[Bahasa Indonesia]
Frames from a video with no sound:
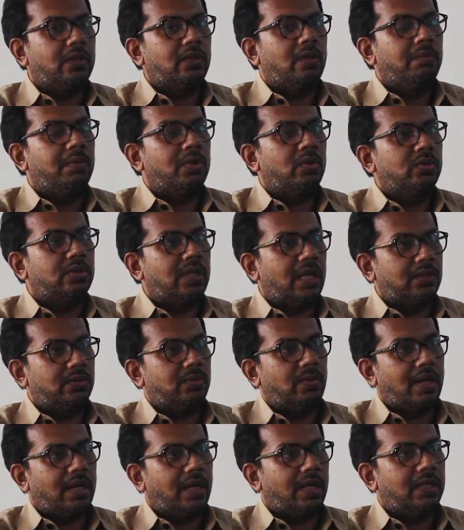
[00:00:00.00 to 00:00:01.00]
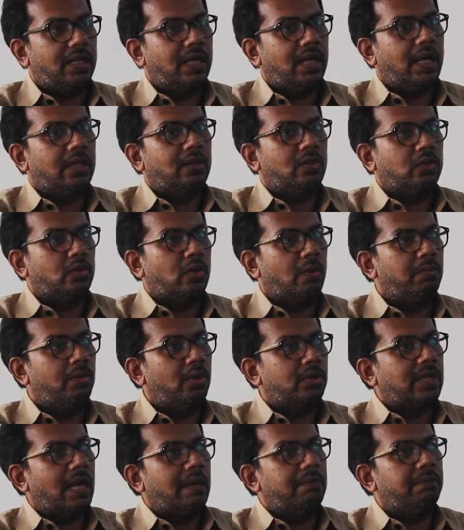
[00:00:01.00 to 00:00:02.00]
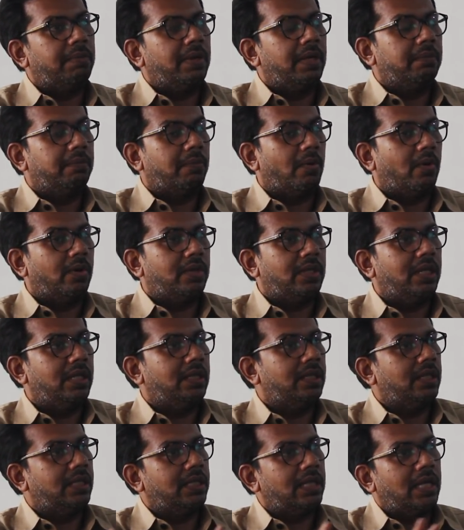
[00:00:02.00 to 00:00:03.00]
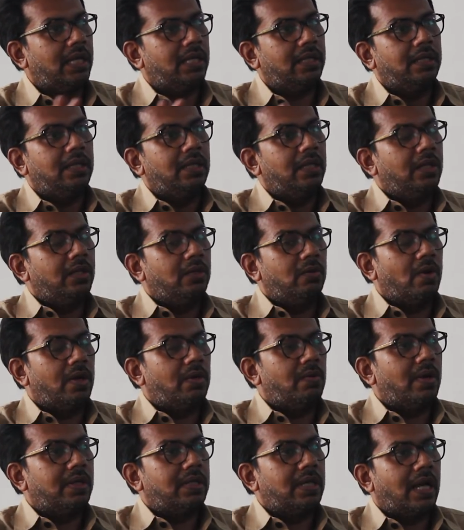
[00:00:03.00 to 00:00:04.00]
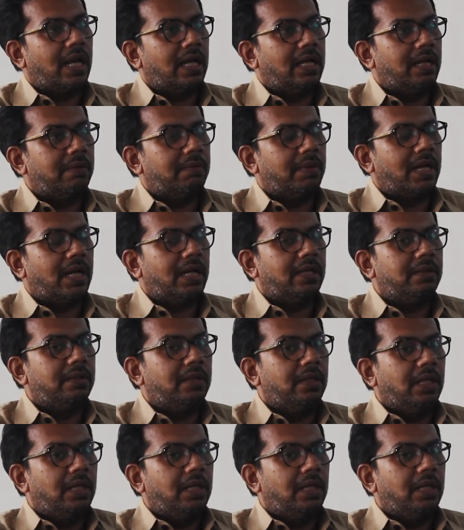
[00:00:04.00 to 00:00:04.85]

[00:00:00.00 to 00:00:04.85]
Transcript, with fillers: atau merusak suaranya atau coblos samping pokoknya intinya dua-duanya nggak ada yang menang